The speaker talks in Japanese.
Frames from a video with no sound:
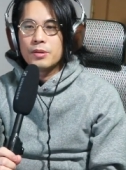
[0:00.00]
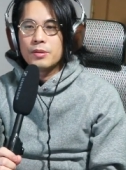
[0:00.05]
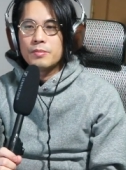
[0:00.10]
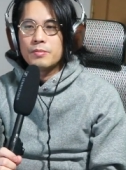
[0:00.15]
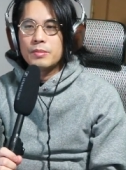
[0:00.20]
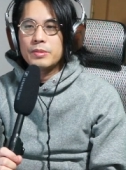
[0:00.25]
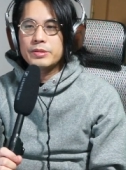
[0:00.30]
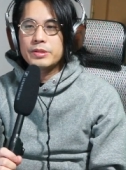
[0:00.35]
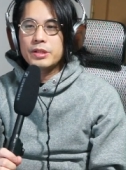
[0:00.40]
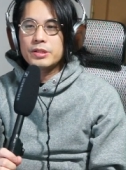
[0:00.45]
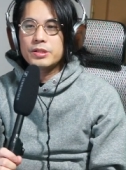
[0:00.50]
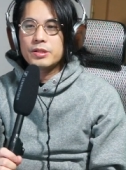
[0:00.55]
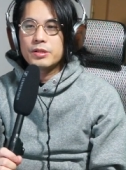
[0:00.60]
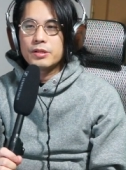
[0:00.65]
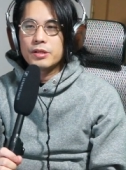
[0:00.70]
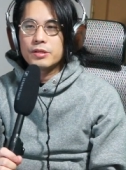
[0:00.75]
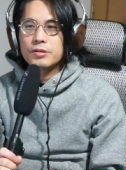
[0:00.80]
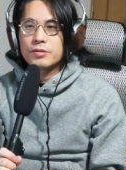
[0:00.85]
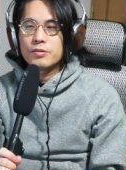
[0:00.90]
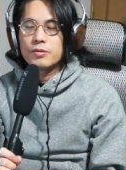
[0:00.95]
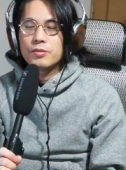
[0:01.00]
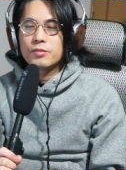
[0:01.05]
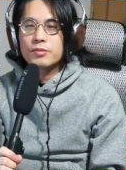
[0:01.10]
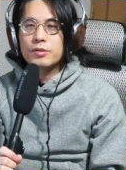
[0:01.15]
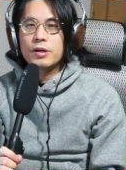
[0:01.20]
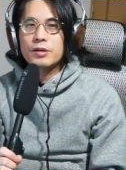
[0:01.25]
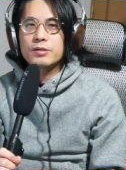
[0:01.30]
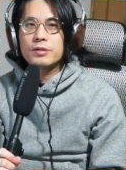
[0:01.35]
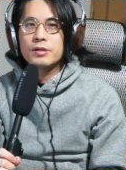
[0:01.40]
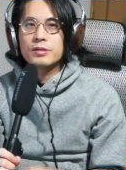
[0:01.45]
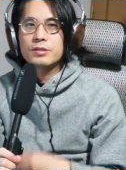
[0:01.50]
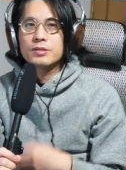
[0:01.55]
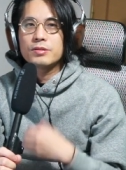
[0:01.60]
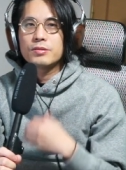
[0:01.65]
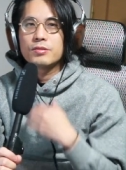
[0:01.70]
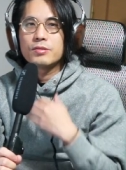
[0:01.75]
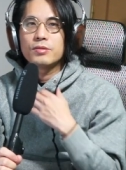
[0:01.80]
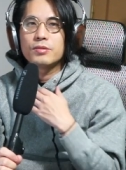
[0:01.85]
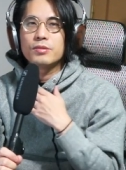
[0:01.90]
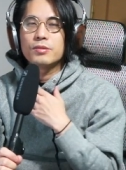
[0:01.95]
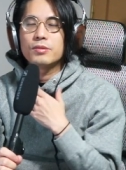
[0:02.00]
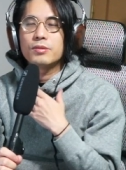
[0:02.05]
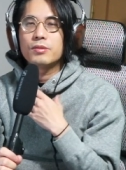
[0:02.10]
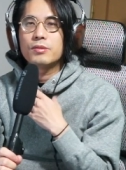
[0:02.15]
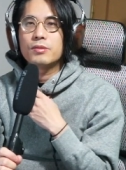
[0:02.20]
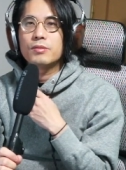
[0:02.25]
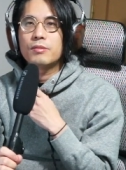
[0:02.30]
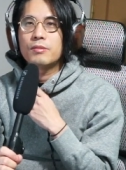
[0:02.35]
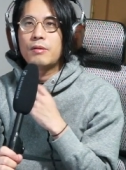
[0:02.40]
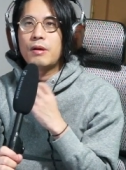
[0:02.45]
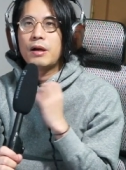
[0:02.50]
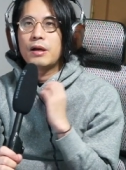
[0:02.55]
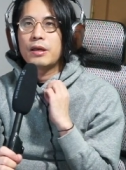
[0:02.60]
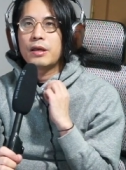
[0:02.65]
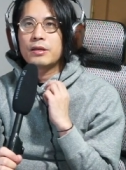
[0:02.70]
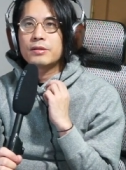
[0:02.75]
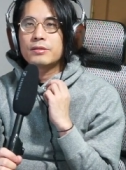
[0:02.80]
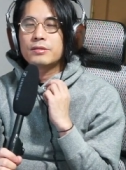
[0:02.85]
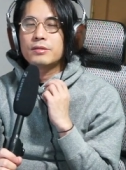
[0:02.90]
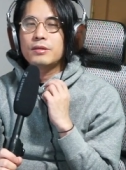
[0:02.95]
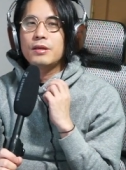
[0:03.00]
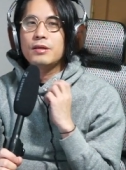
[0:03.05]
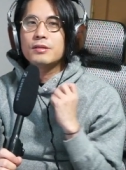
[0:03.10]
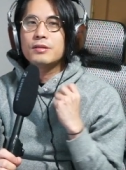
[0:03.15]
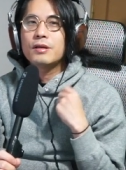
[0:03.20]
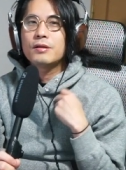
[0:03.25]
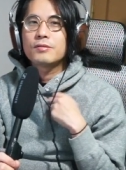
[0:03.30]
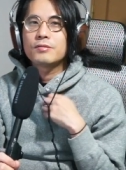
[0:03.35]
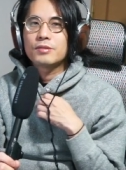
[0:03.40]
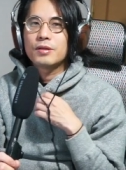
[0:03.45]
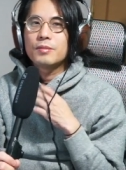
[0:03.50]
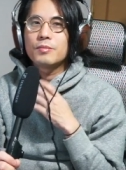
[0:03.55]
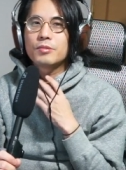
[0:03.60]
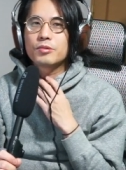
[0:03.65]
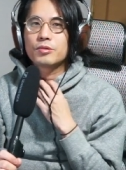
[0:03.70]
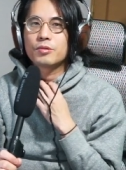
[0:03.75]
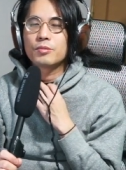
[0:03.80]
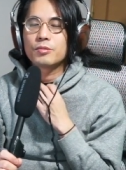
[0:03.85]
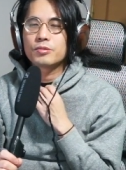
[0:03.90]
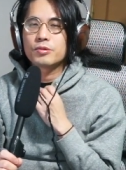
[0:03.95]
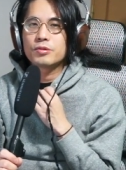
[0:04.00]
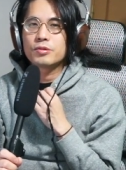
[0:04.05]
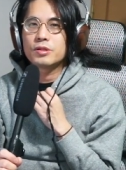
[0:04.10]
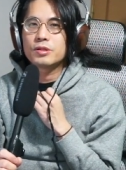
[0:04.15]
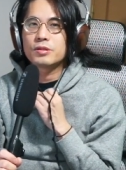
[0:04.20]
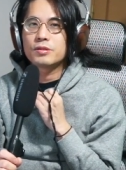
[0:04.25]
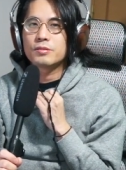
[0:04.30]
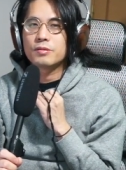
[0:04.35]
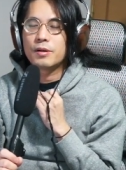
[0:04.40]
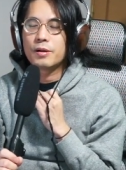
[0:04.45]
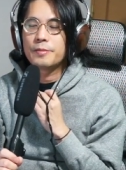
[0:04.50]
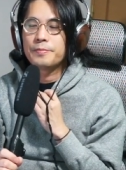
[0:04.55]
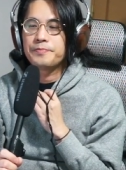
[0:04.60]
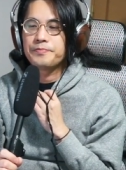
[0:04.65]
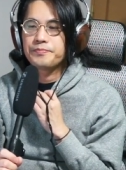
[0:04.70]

まさしはね、その音楽活動はやっていたので、もともと実は。